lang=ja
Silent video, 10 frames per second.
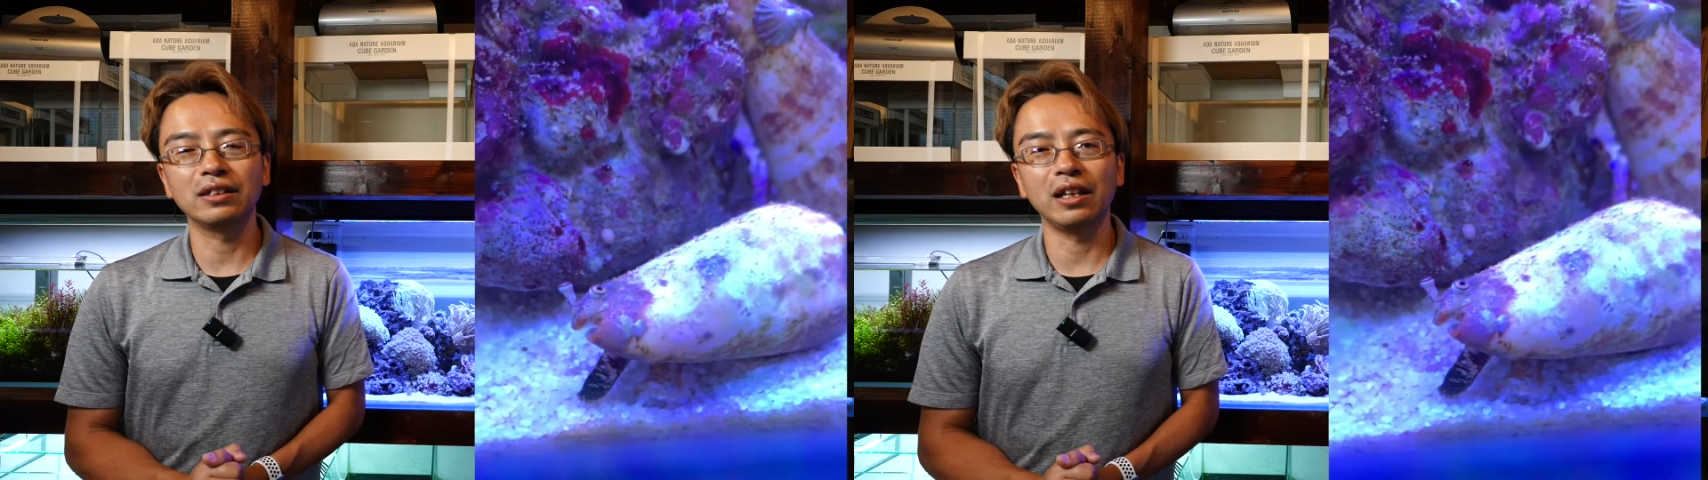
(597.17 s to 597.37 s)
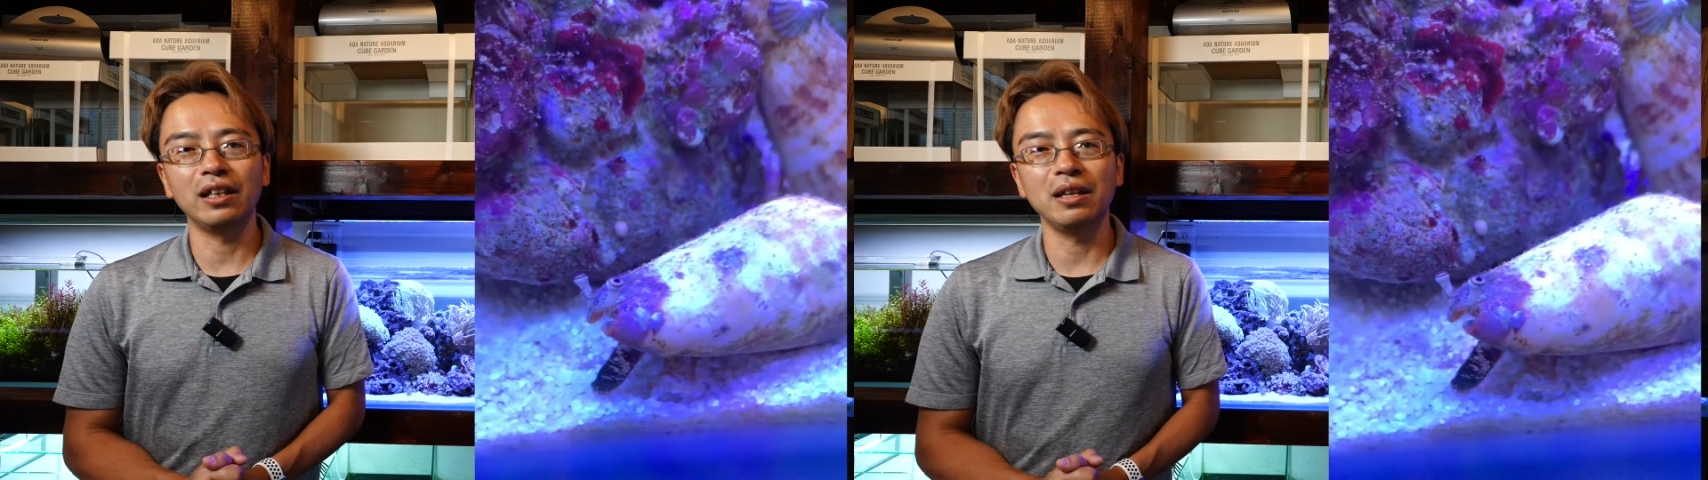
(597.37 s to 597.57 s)

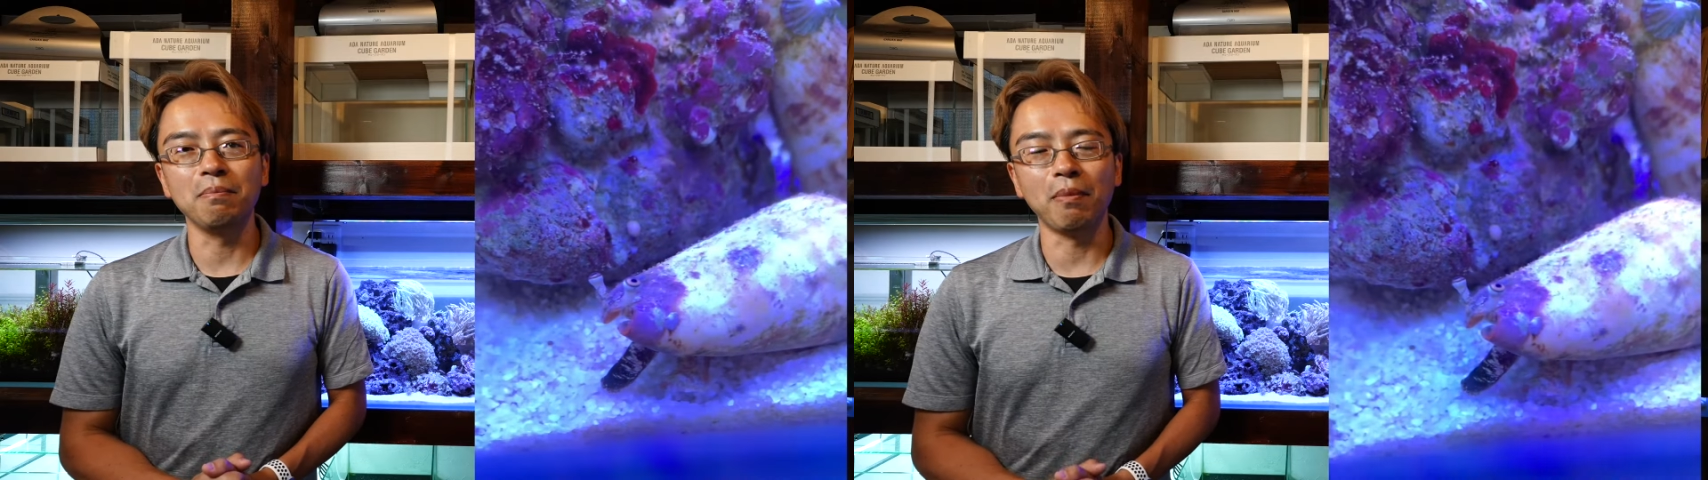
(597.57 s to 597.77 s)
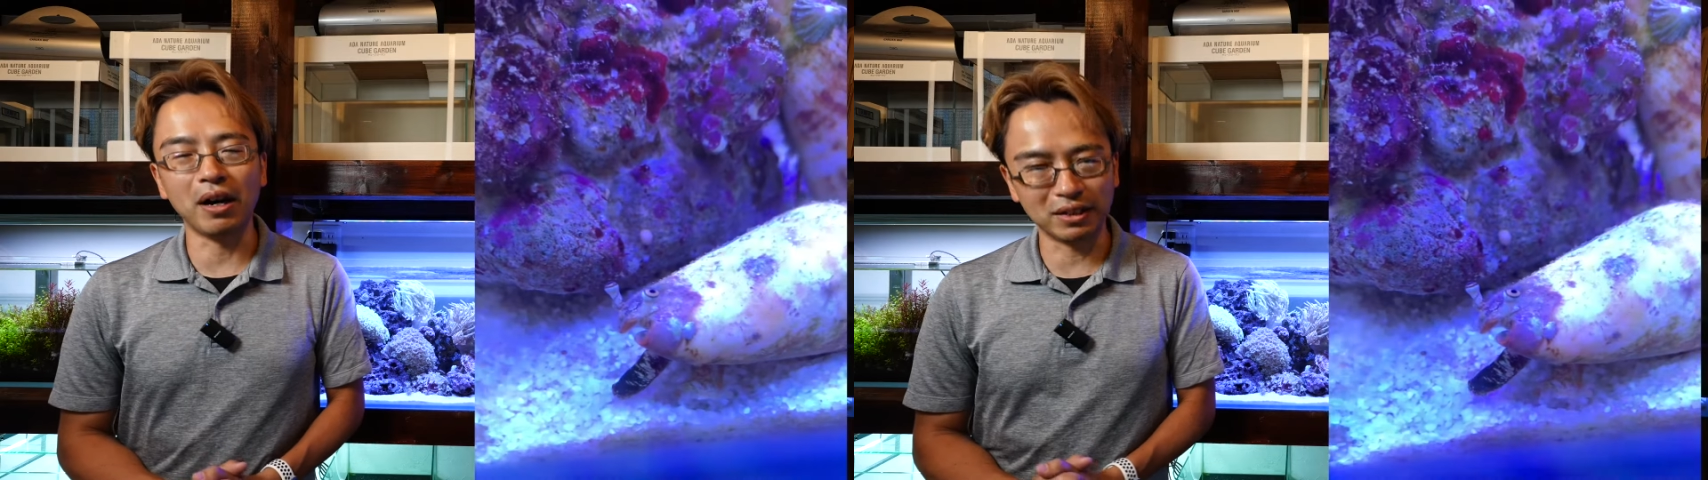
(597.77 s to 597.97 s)
全に
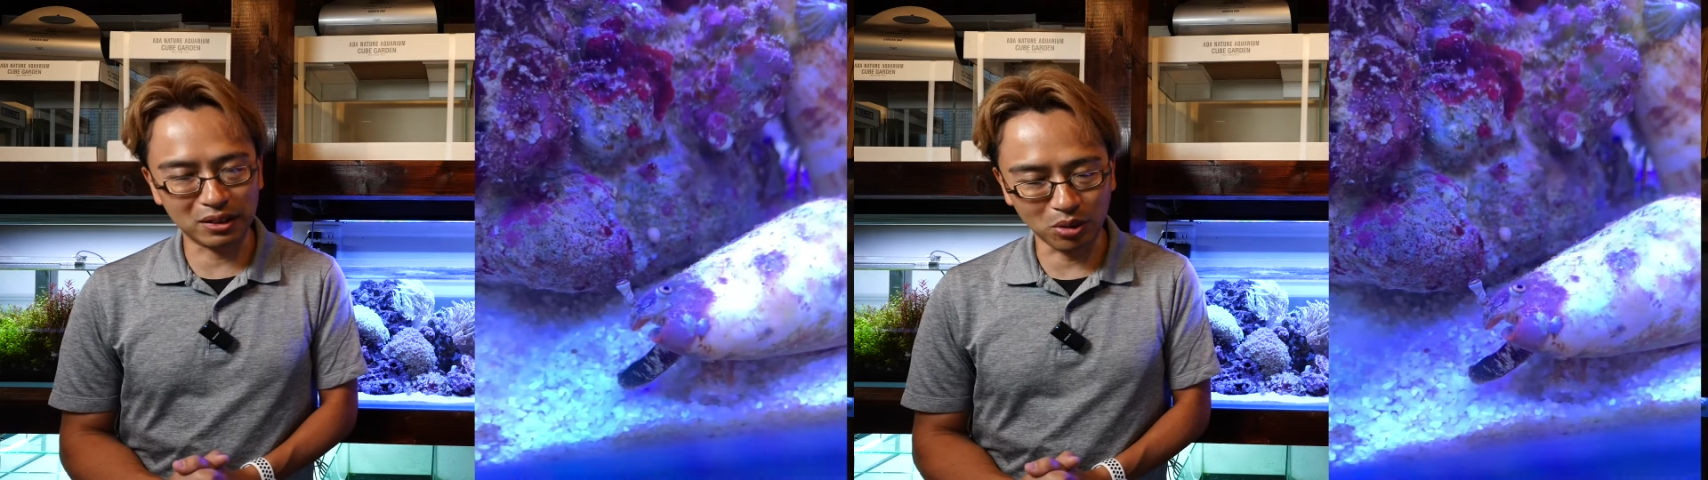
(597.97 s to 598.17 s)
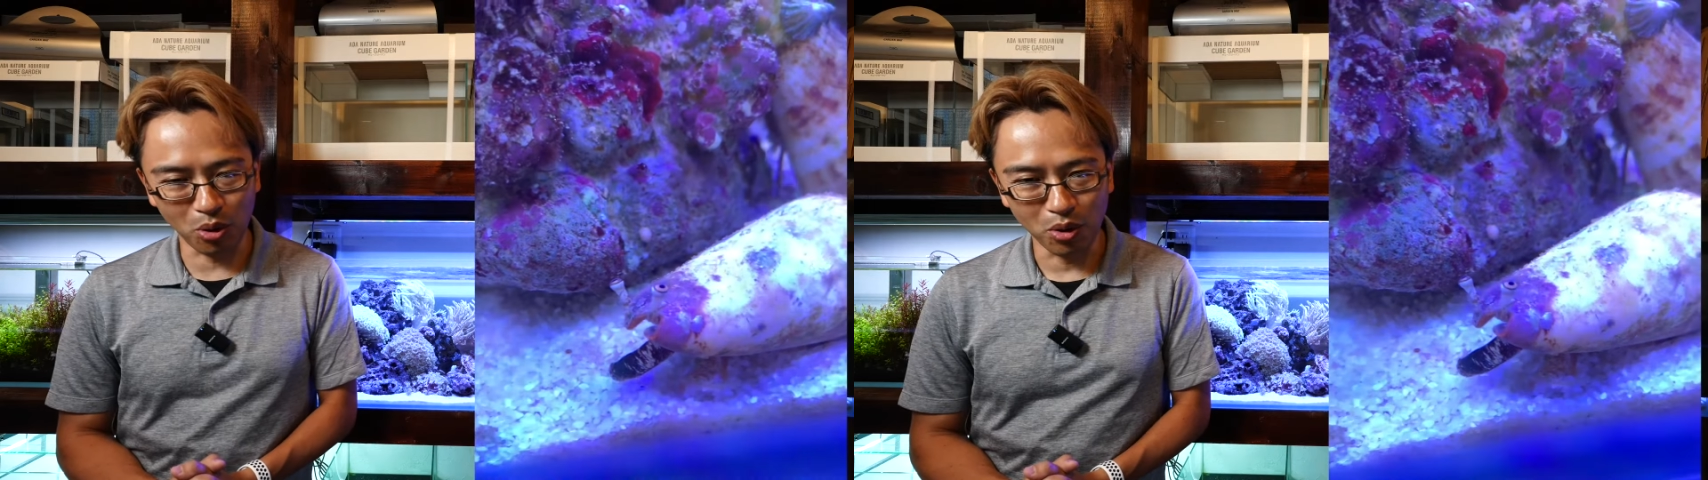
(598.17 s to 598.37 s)

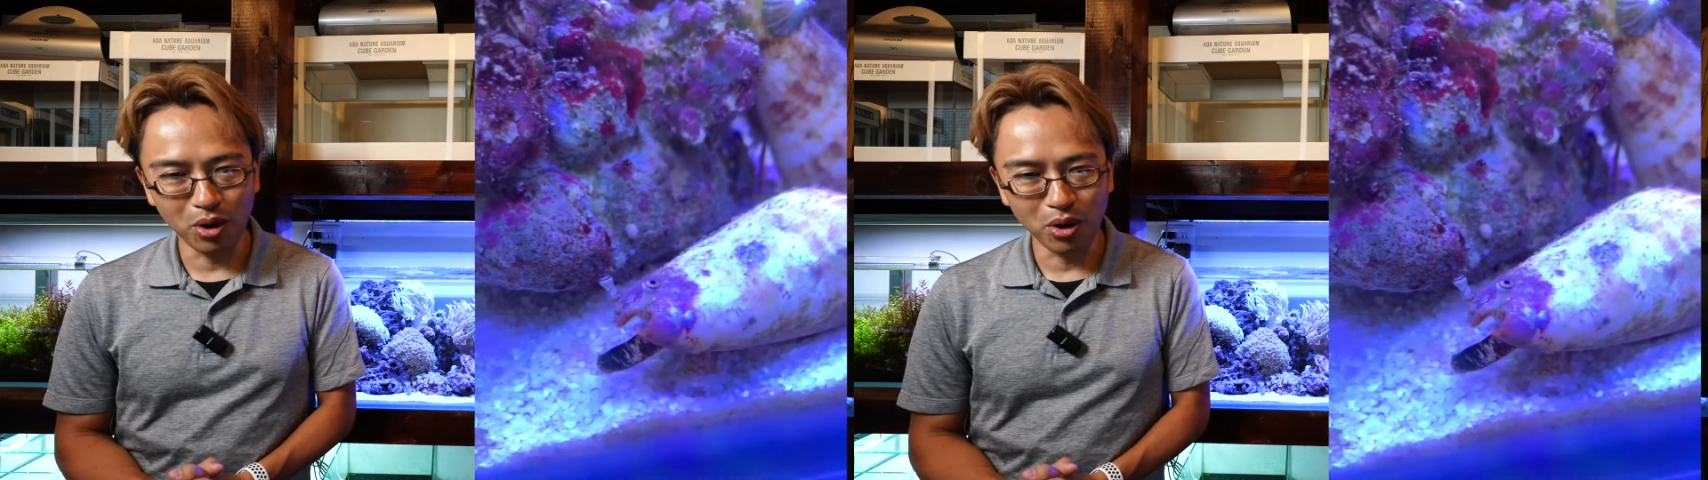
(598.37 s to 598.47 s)
マスト、